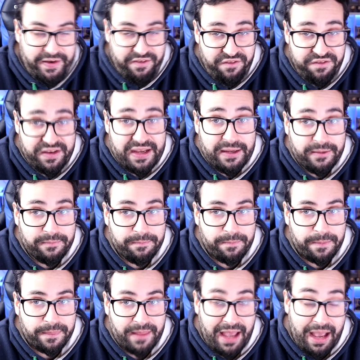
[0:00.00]
En fin,
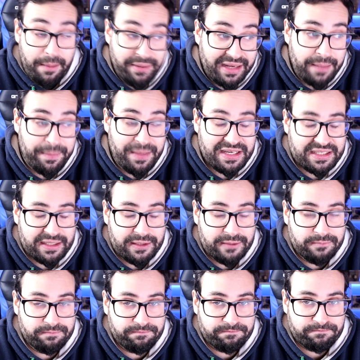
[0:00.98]
a ver qué pasa.
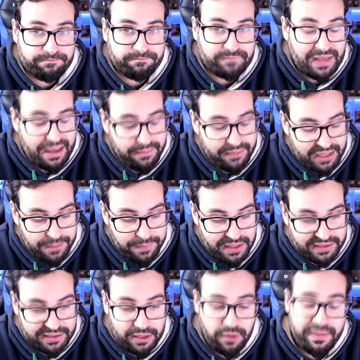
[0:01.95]
A ver qué
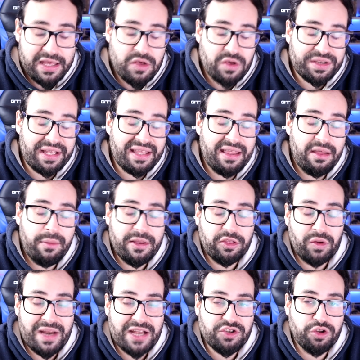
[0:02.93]
pasa. Lo dicho, hasta aquí de
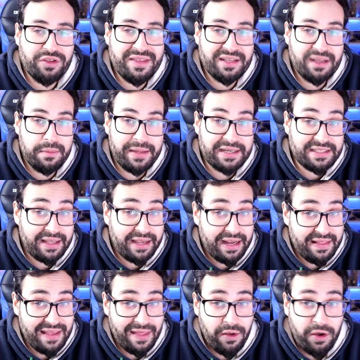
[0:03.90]
momento las noticias del Barça en
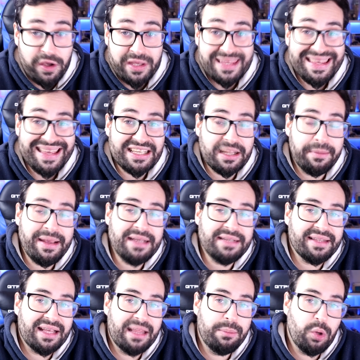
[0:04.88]
el día de hoy. Ya
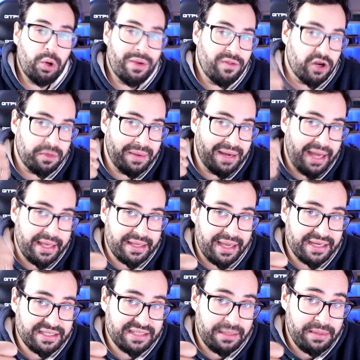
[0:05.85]
sabéis, dejadme un enorme like
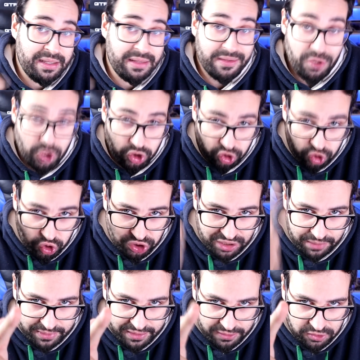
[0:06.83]
a este vídeo,
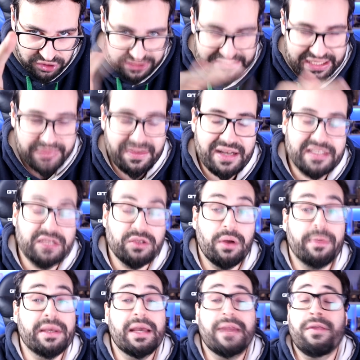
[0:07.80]
suscribiros a este canal si
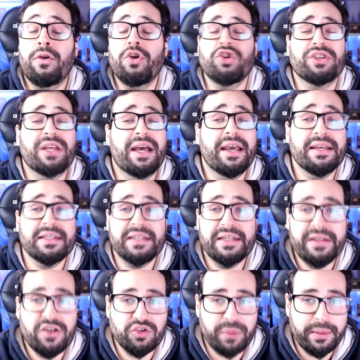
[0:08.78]
todavía no lo estáis
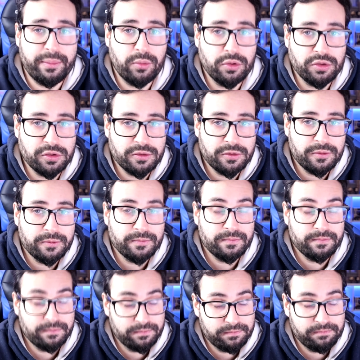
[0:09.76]
y nos vemos
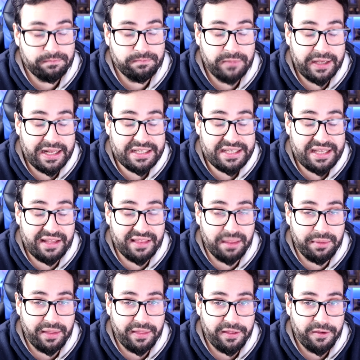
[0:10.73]
en el
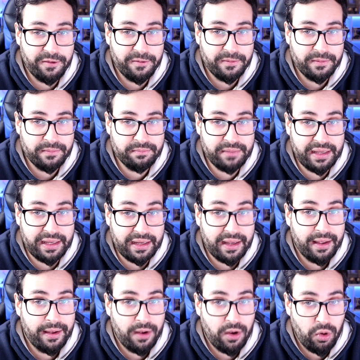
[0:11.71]
siguiente vídeo.
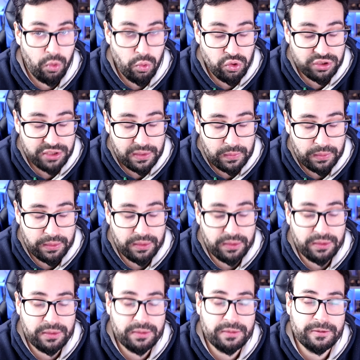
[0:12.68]
Venga, un saludo.